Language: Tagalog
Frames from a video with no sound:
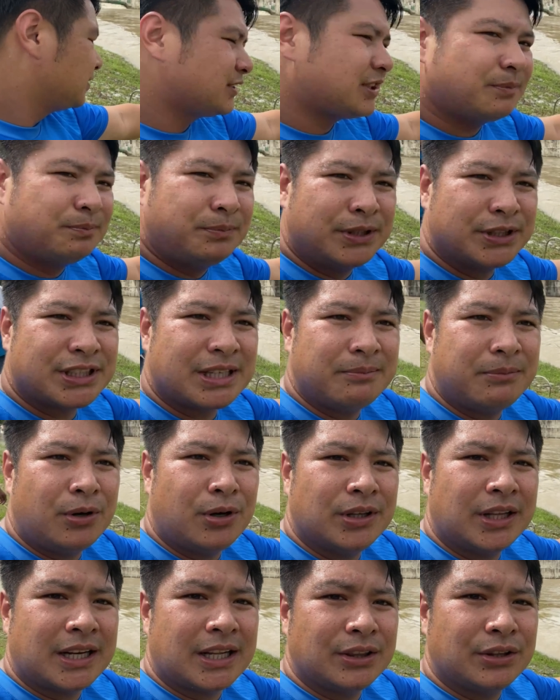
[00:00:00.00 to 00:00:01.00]

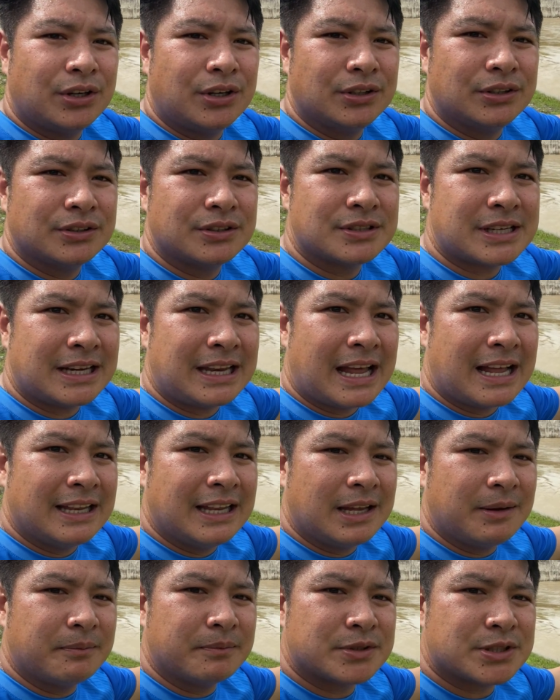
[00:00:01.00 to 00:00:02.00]
submersible na nandun sa
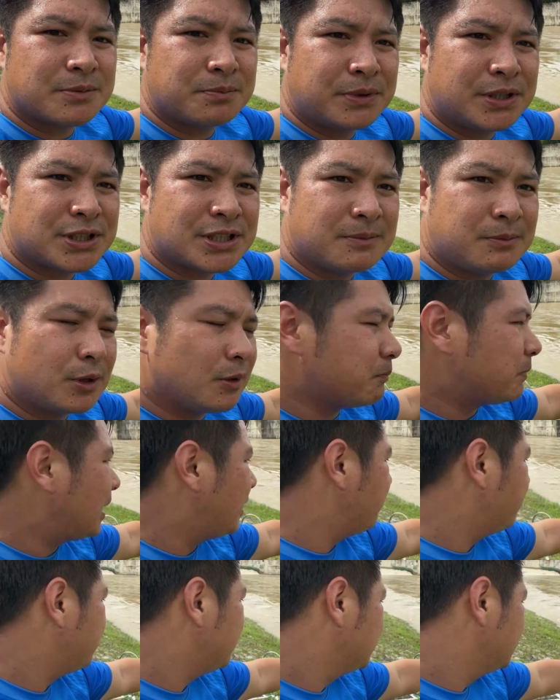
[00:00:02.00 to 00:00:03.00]
ilalim submersible pump